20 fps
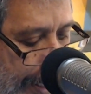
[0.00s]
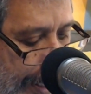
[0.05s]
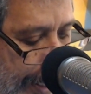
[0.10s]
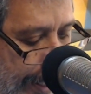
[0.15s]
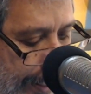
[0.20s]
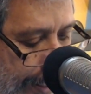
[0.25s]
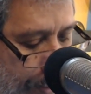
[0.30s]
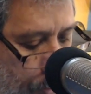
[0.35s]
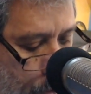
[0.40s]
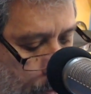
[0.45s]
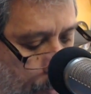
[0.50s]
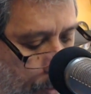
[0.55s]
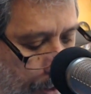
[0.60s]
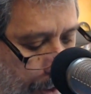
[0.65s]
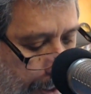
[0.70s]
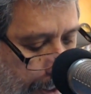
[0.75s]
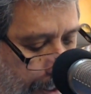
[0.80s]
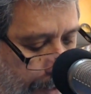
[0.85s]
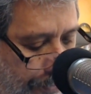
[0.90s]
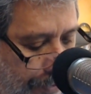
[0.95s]
Carratú
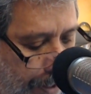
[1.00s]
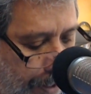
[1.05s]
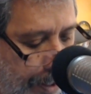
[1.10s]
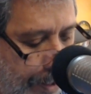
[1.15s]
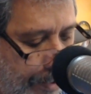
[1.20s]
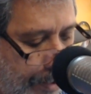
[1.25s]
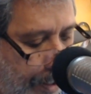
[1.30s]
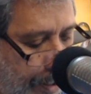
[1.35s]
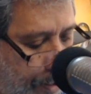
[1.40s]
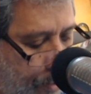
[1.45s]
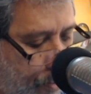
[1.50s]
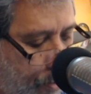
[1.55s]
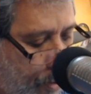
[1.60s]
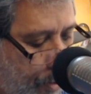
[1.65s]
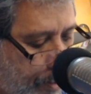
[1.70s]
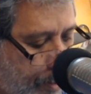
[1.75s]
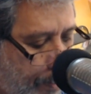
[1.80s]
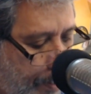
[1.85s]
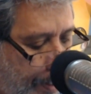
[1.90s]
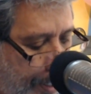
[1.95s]
Molina. Feliz inicio
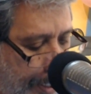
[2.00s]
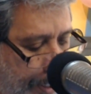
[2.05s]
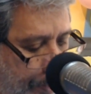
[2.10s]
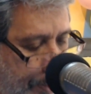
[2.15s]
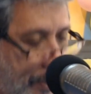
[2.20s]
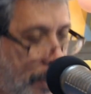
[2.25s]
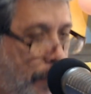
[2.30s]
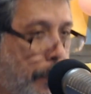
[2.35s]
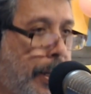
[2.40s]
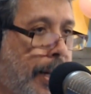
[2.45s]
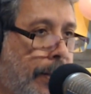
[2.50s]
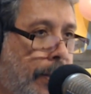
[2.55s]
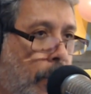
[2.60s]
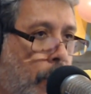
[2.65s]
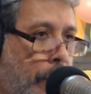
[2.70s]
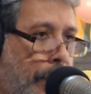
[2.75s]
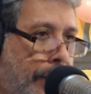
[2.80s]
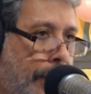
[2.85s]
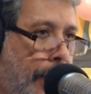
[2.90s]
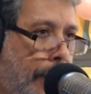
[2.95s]
de semana, vicealmirante,
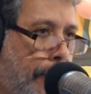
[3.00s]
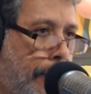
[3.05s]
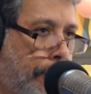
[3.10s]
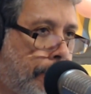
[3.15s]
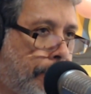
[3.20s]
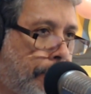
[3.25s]
¿cómo está?